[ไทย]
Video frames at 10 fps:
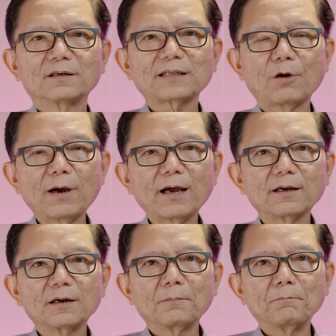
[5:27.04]
แต่ว่า
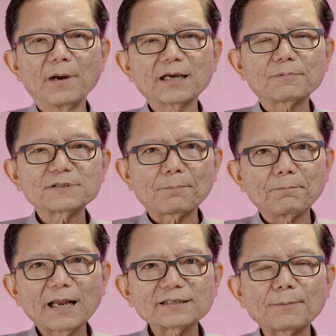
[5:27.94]
เหมือนกับจับ
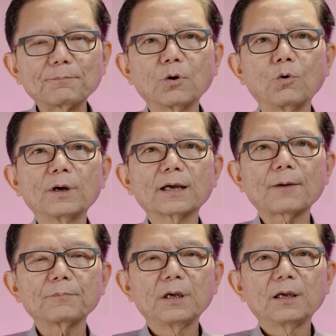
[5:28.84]
พลัดจับผลูนะครั
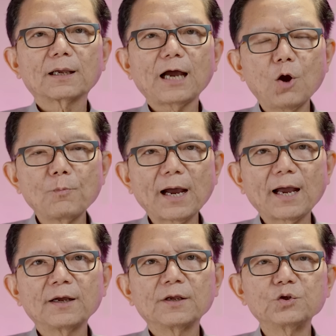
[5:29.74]
บ เข้ามา
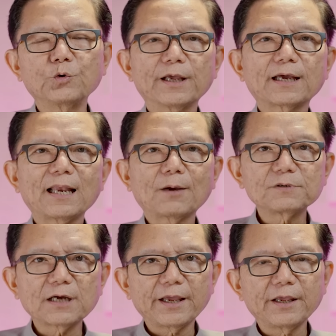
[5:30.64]
อยู่ในการรับ
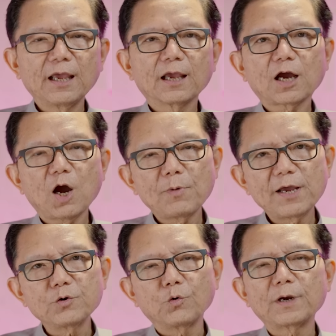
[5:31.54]
ใช้เข้ามา
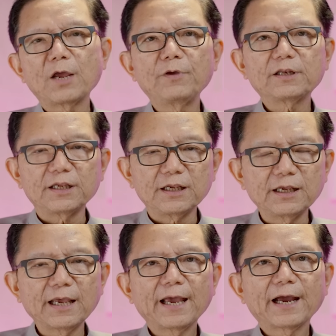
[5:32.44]
อยู่ในวิถี
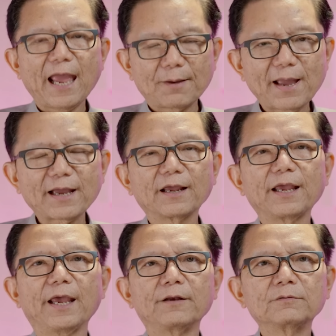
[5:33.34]
แห่งไม้กางเข
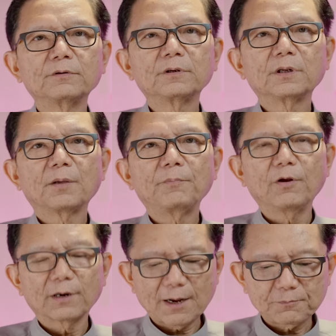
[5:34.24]
นพี่
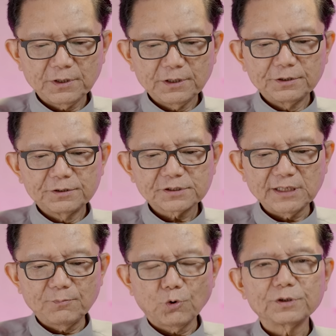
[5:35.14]
น้องครับซี
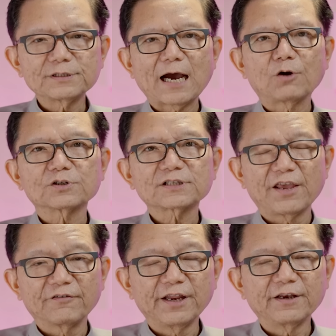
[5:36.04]
โมนชาวไซ
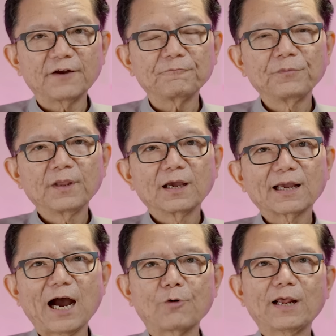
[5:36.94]
รีนนั้น
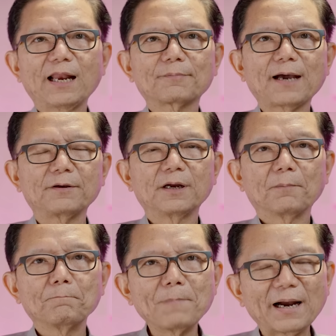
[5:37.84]
เขาได้รับการ
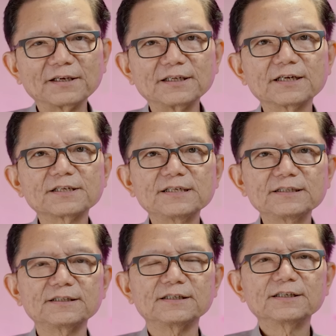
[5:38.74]
บันทึกชื่
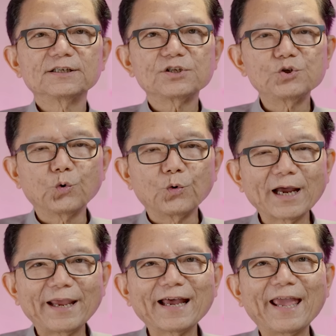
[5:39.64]
ออยู่ใน
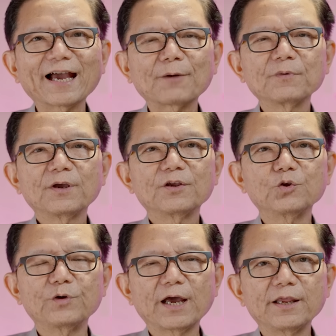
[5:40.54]
ไหนครับ อ
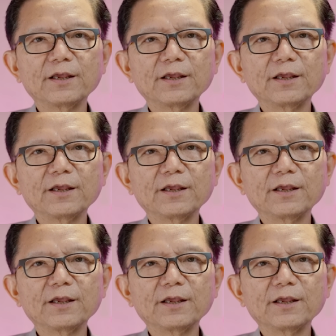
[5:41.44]
ยู่ใน